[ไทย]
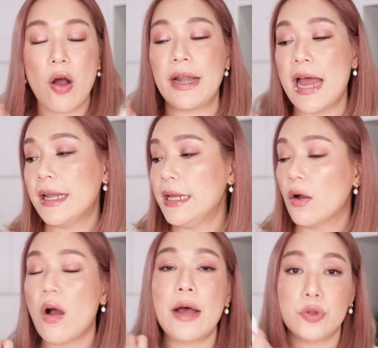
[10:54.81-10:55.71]
ก่อนหน้านี้
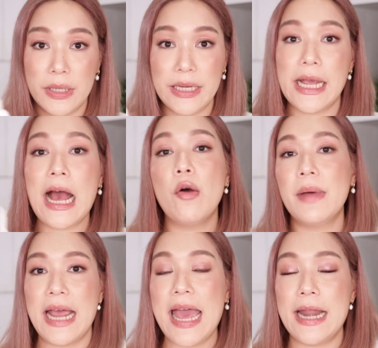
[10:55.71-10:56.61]
แล้วก็เอาตัวนี้เข้า
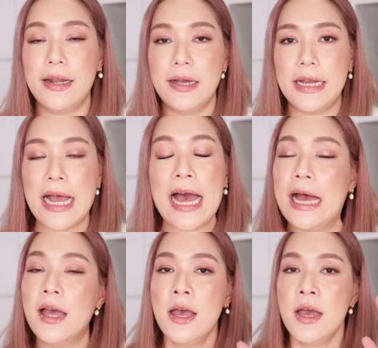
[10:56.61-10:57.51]
มาแทนเลยนะคะ